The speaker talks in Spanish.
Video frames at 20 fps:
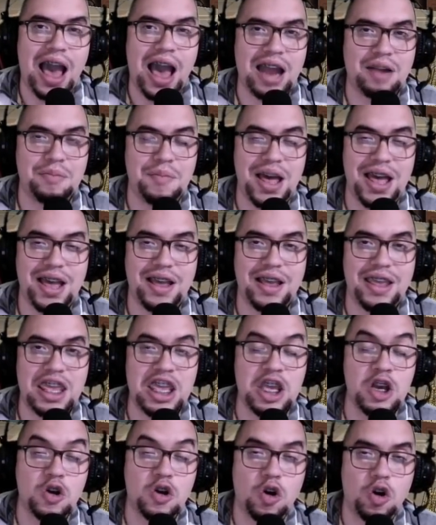Arma
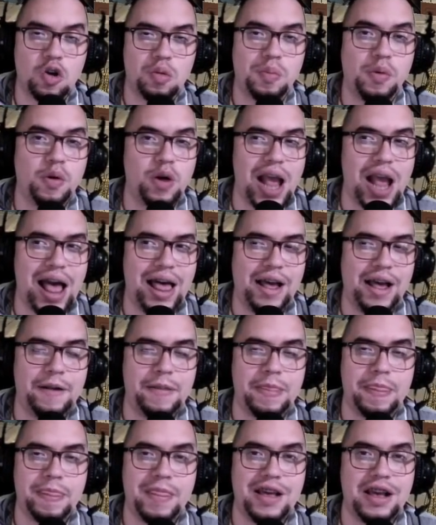
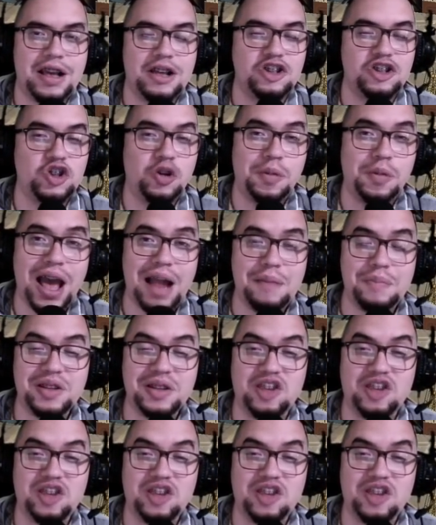incorporada. Yo al